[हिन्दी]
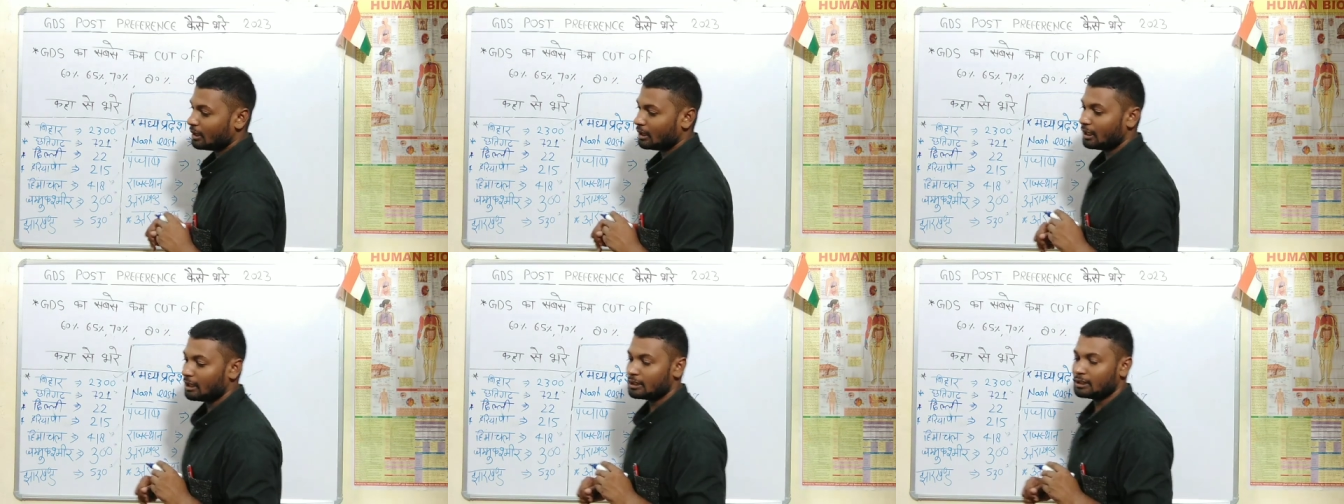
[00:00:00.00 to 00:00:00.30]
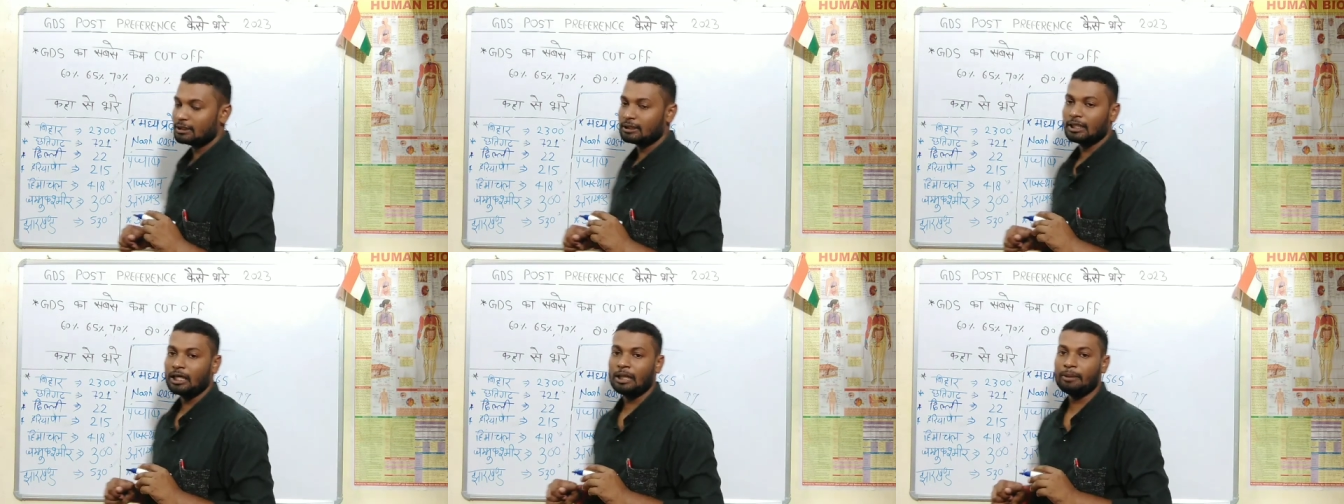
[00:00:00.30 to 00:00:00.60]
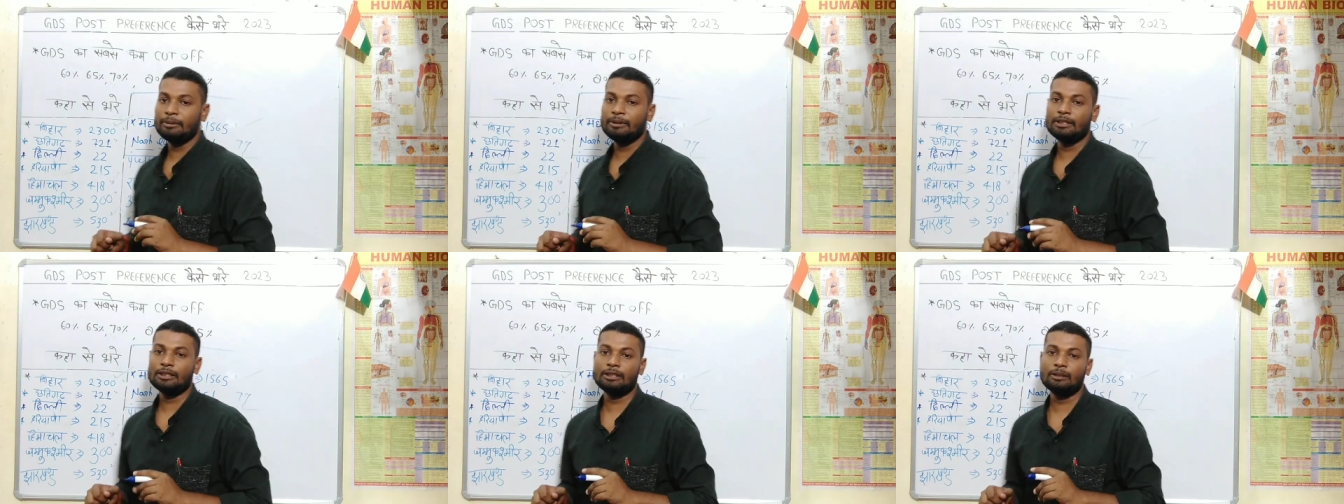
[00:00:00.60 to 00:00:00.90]

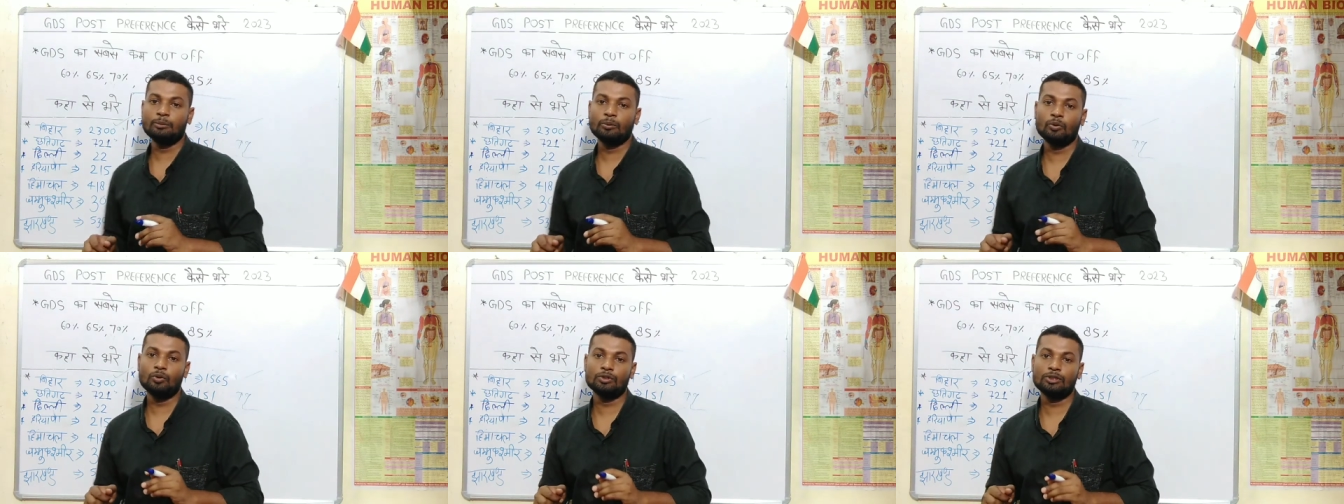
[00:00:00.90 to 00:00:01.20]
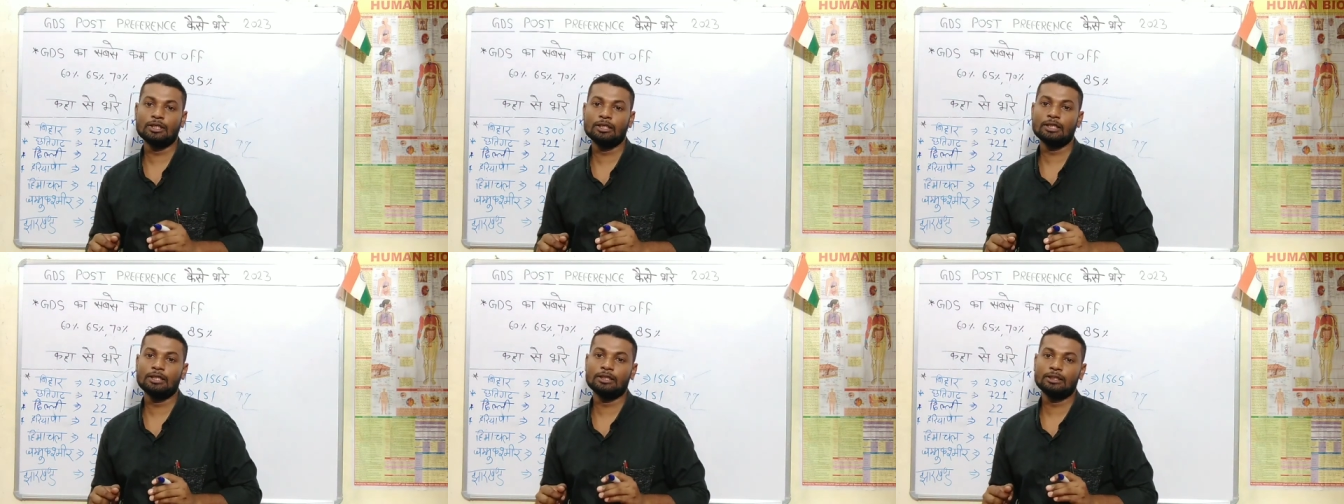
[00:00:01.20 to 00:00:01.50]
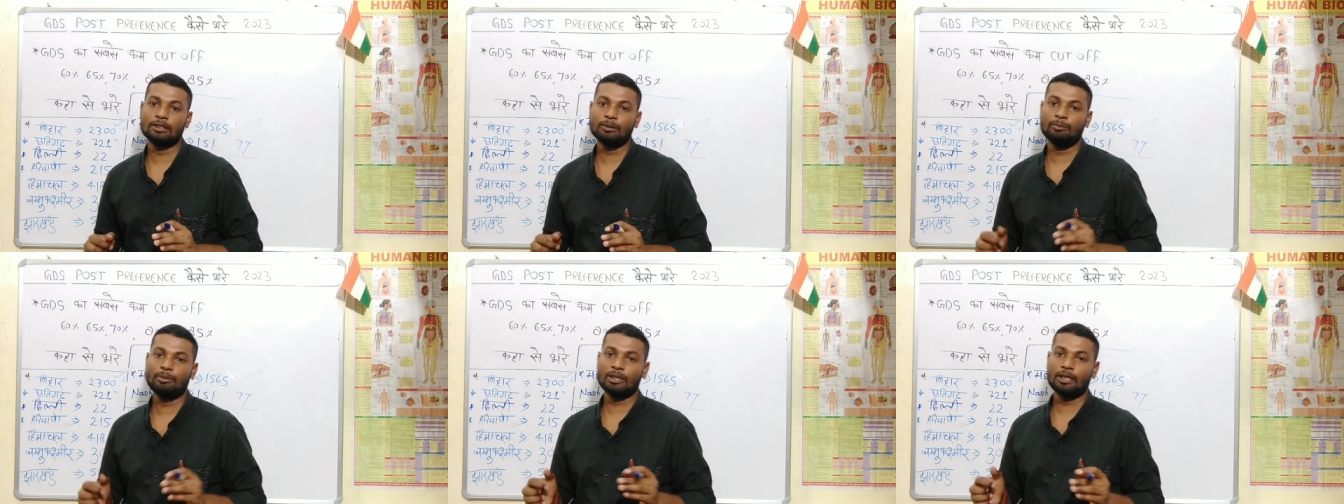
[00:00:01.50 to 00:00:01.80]
राजस्थान में देखिए बहुत ज़्यादा
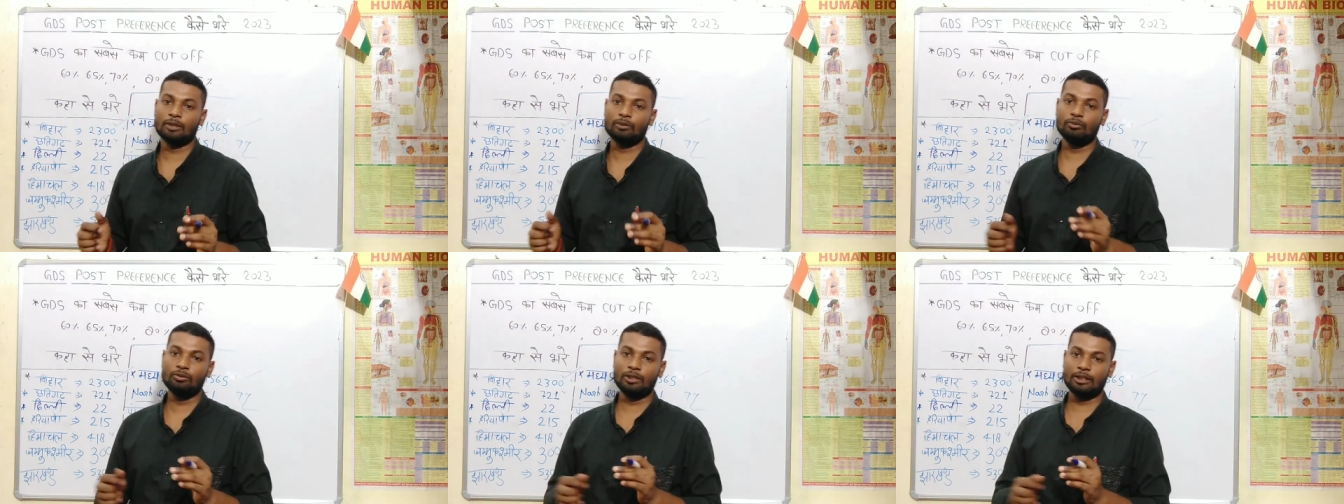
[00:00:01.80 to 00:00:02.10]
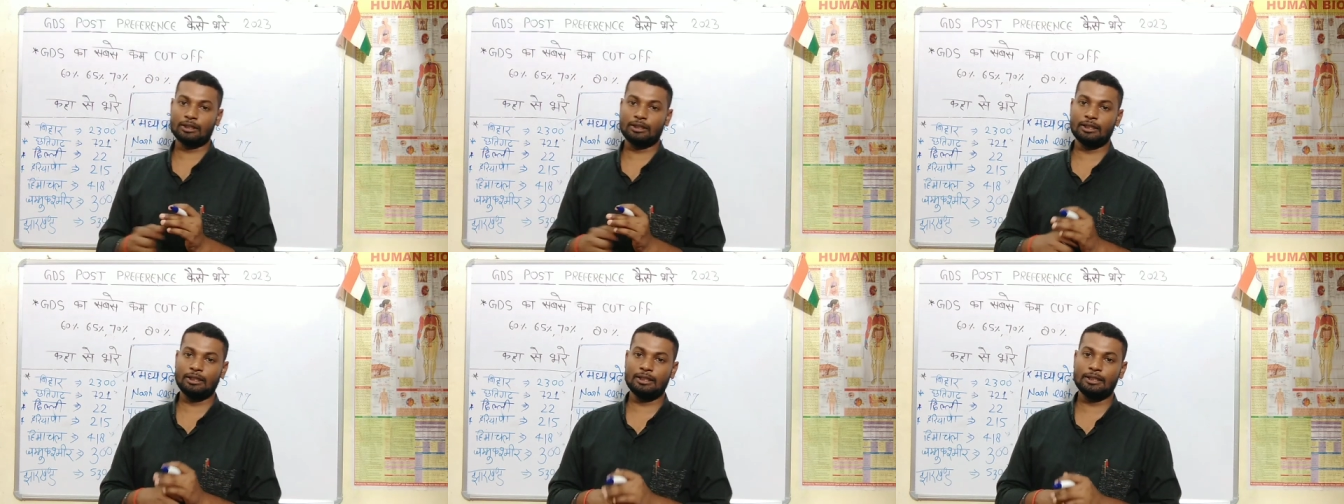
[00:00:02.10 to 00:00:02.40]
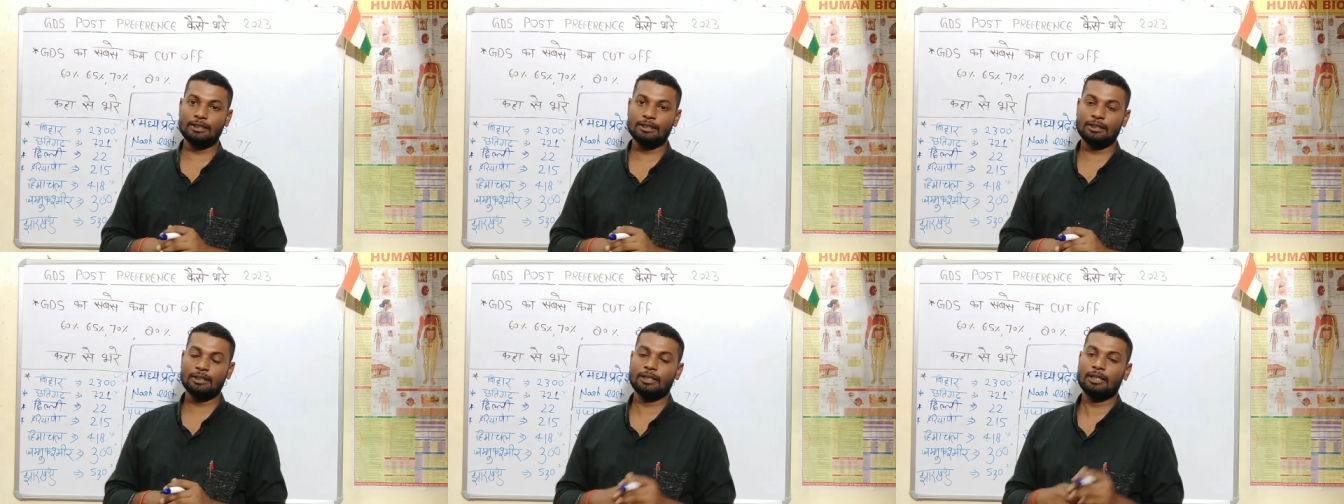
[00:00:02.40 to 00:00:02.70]
देखिए पढ़ाकू लड़के हैं
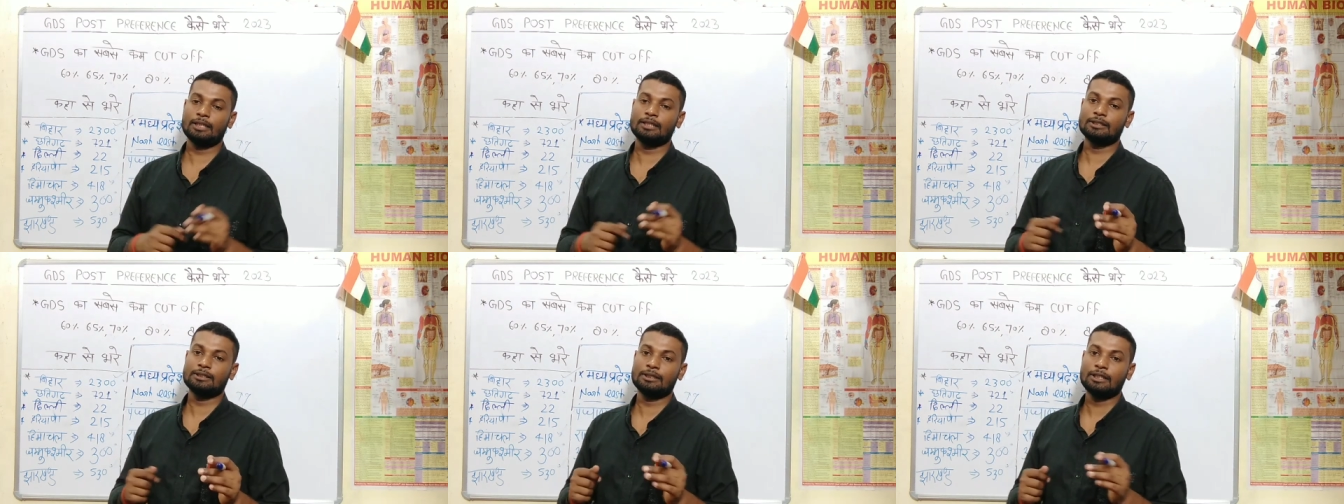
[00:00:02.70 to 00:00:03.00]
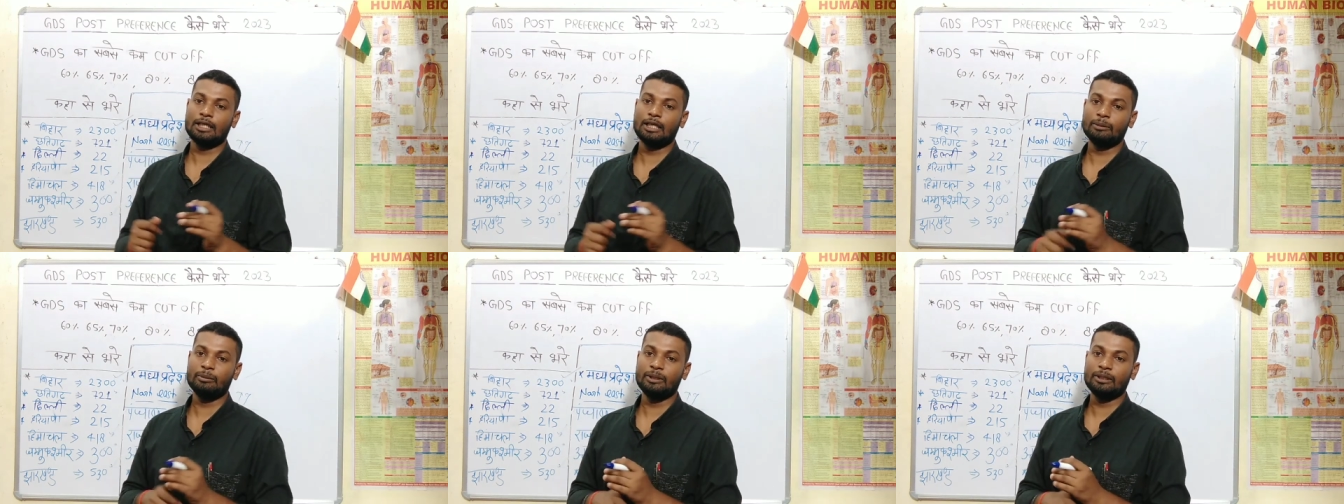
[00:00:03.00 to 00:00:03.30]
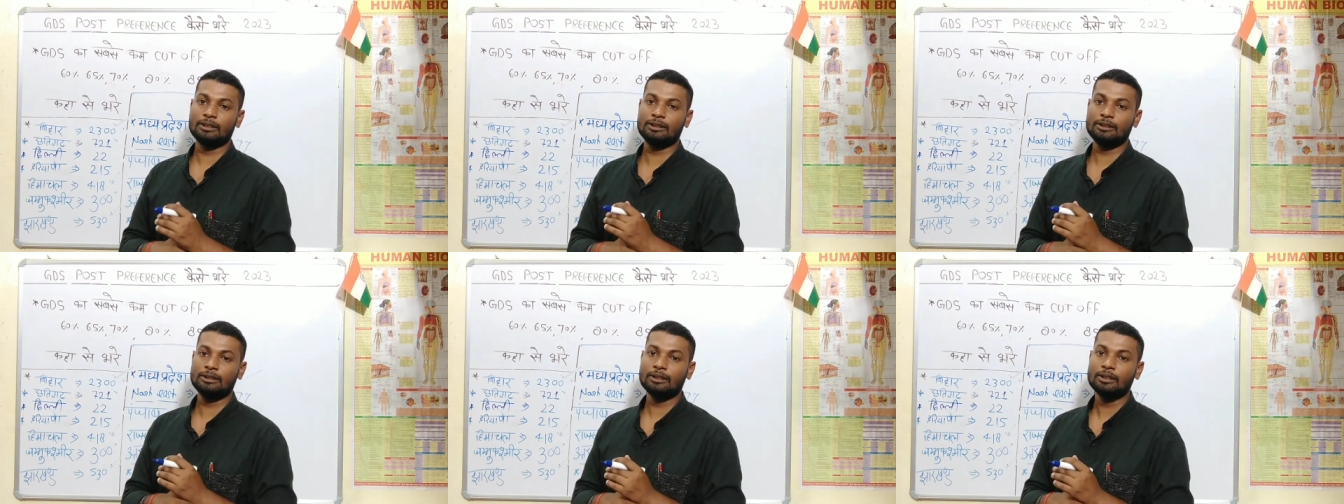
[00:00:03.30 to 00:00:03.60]
ठीक है राजस्थान
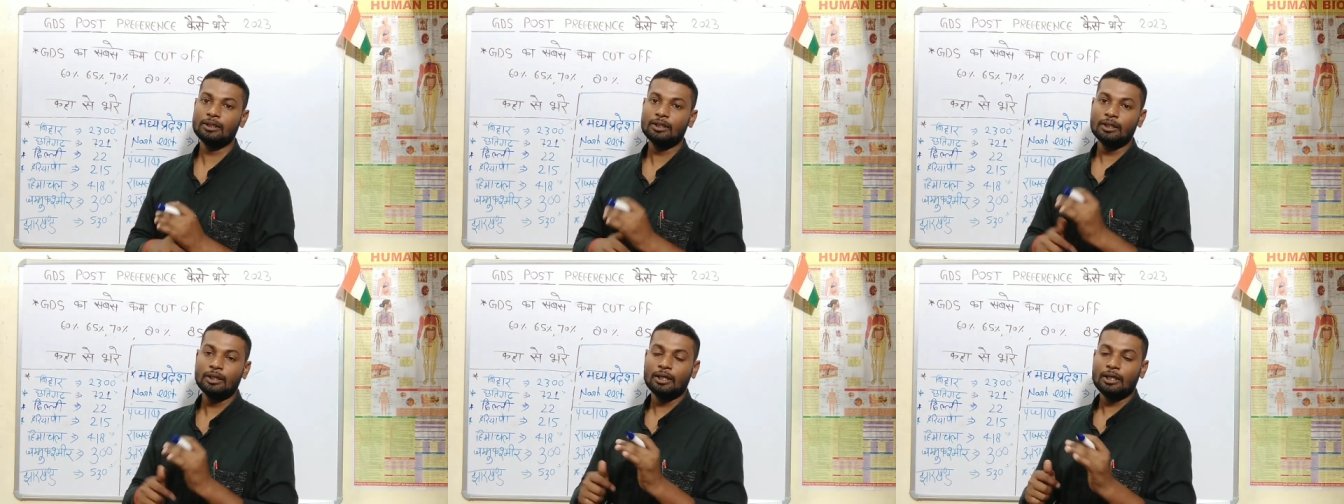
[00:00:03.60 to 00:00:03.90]
देखिए